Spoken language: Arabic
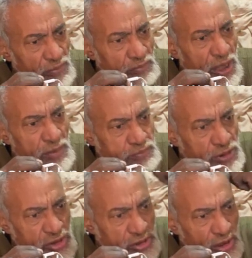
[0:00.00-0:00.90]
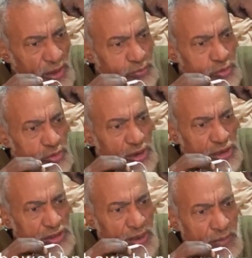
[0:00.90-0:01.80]
بعد ما تعبت
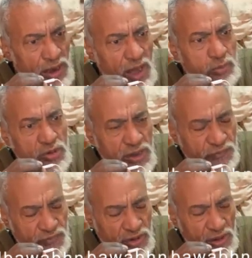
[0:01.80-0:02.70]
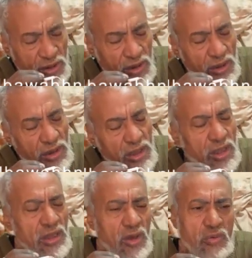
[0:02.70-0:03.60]
وطلعت ايمان ابوينا فيه
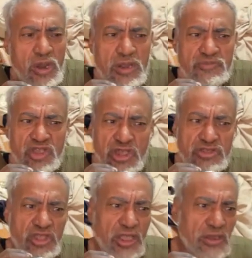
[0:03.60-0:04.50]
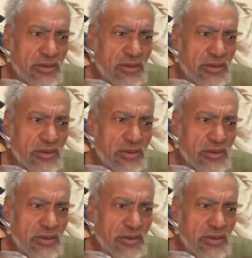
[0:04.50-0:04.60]
إيه هو اللي مساعدنا